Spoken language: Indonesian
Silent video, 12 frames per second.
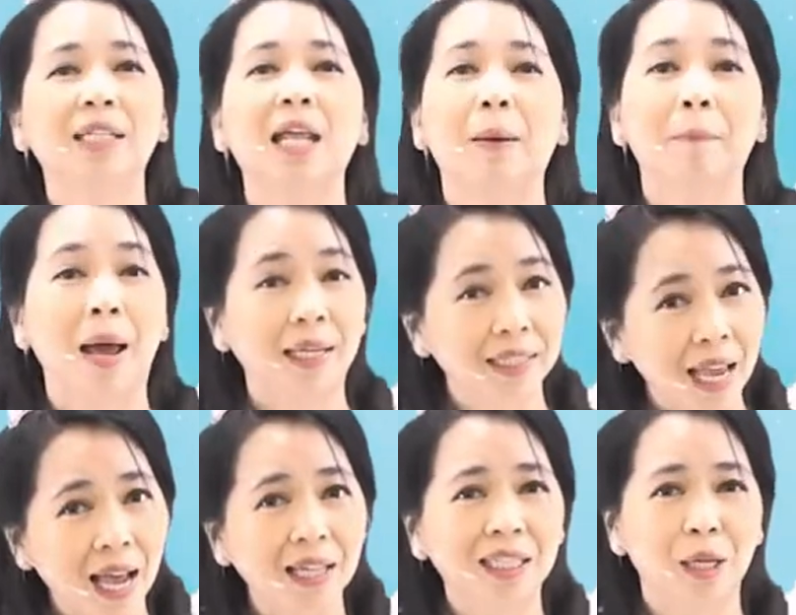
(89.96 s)
Dan
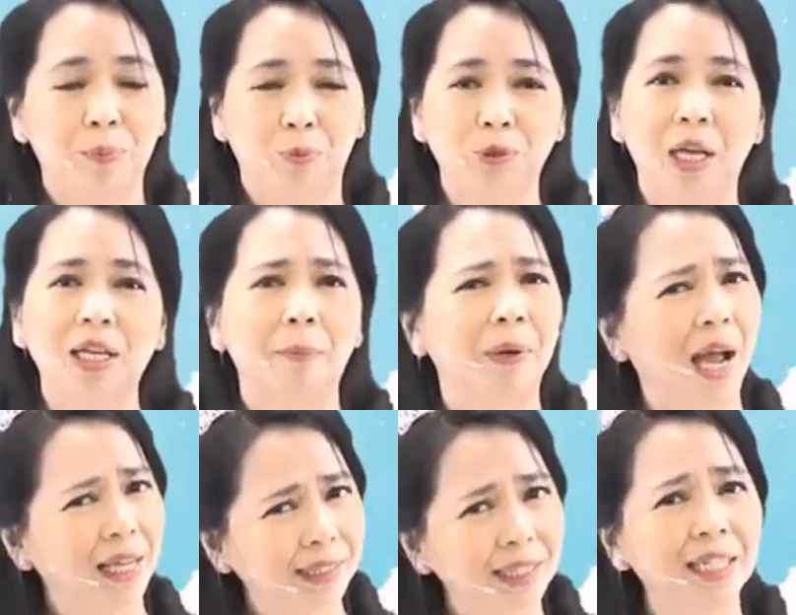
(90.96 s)
Maria, ibunya yang
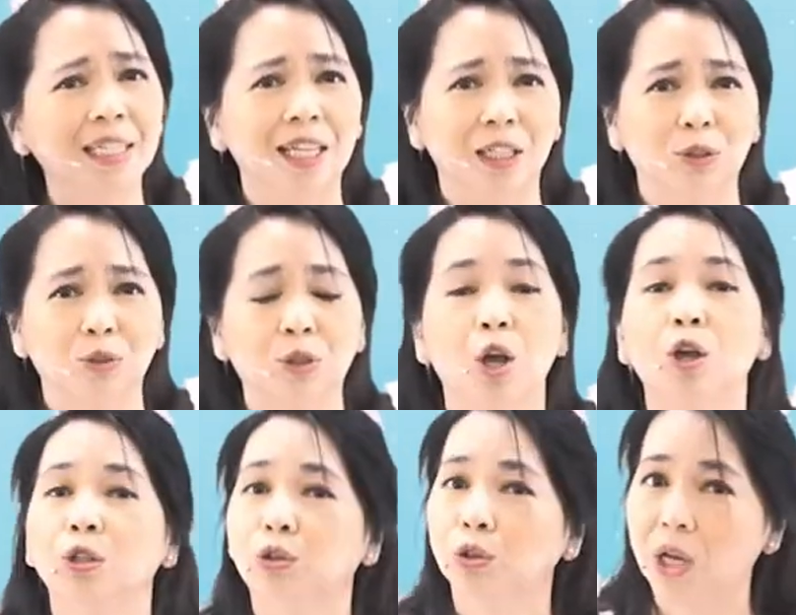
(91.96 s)
mengasihi Yesus
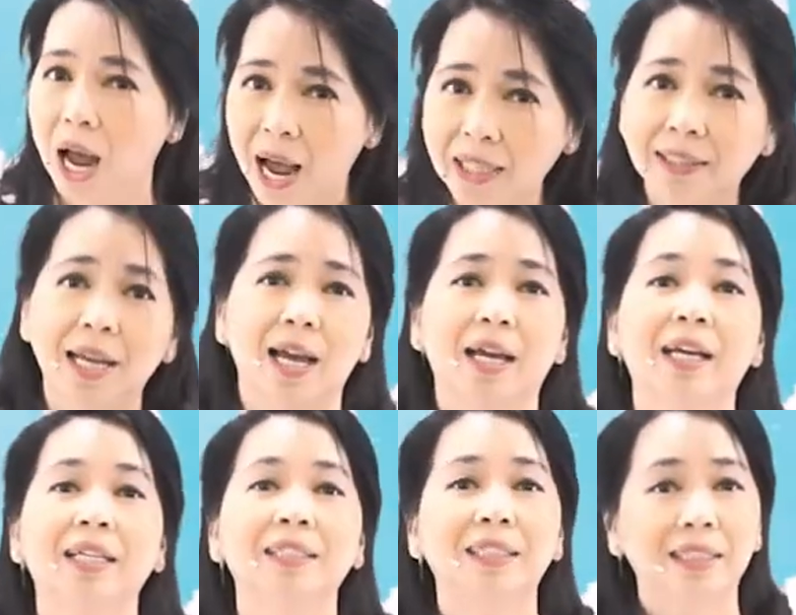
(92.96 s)
juga ada
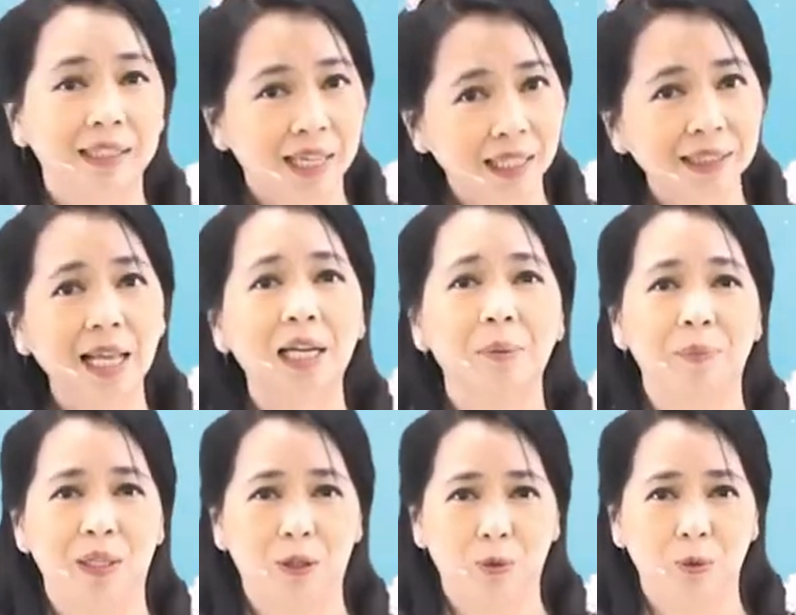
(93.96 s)
di dekat salib
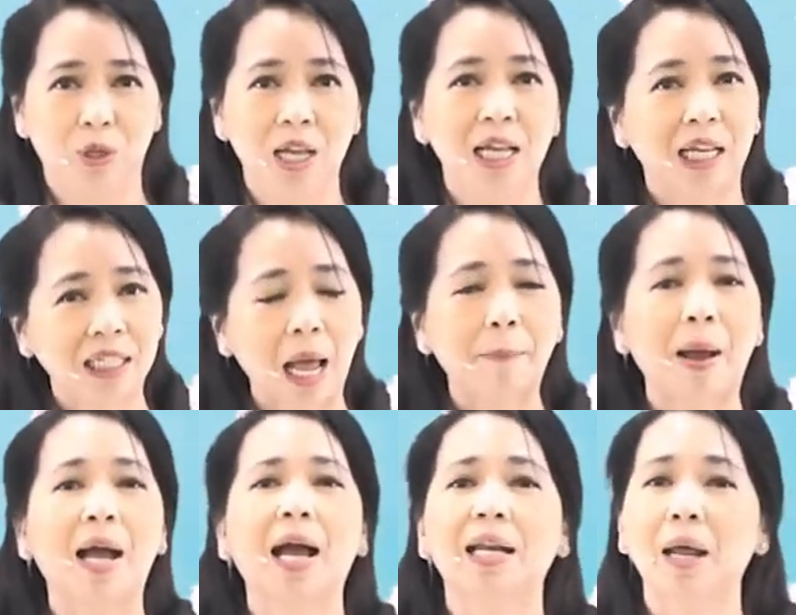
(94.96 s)
itu.
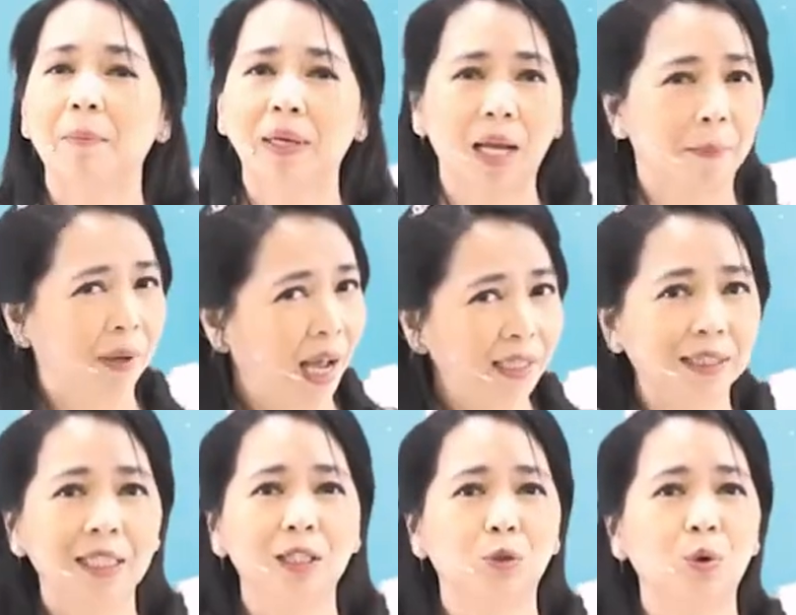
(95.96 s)
Kenapa? Karena mereka
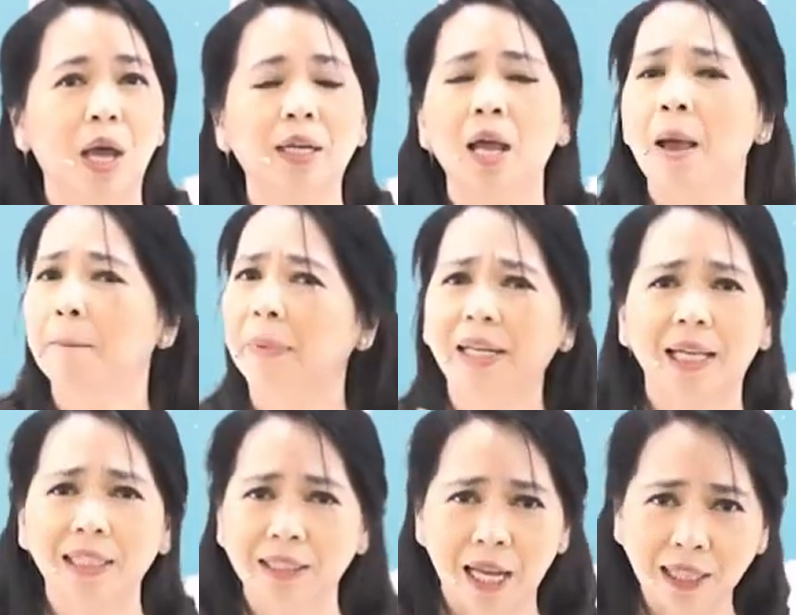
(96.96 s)
mengasihi Tuhan,
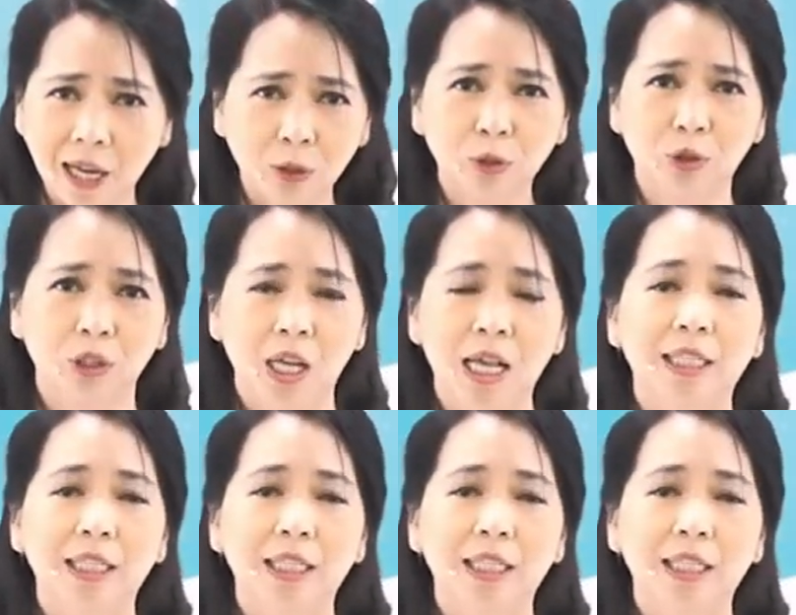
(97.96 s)
mereka tidak takut.